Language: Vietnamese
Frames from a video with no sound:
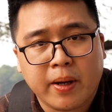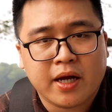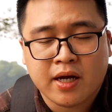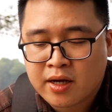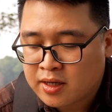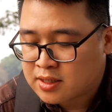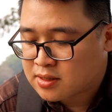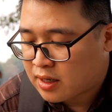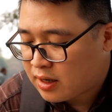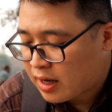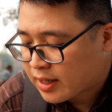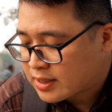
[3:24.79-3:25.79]
ấy thì
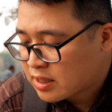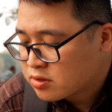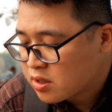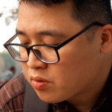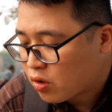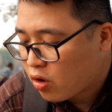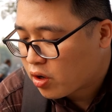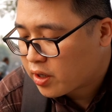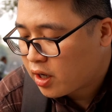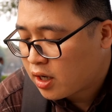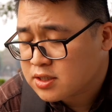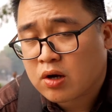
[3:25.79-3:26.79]
thấy là cái giao diện của con
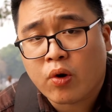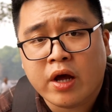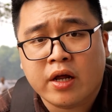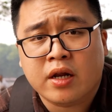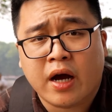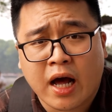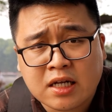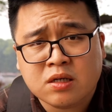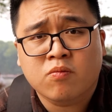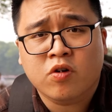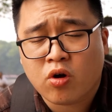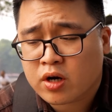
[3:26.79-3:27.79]
6D ờ, này khá là
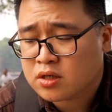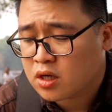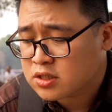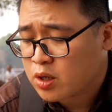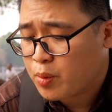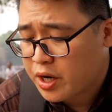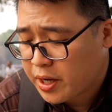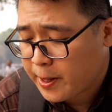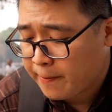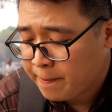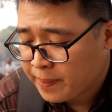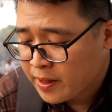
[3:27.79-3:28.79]
giống với con 60D
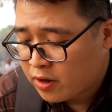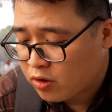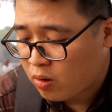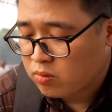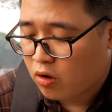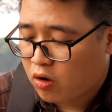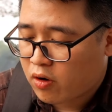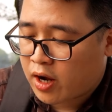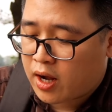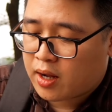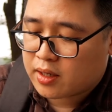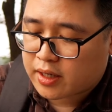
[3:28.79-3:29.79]
nó cũng
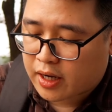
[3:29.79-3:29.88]
có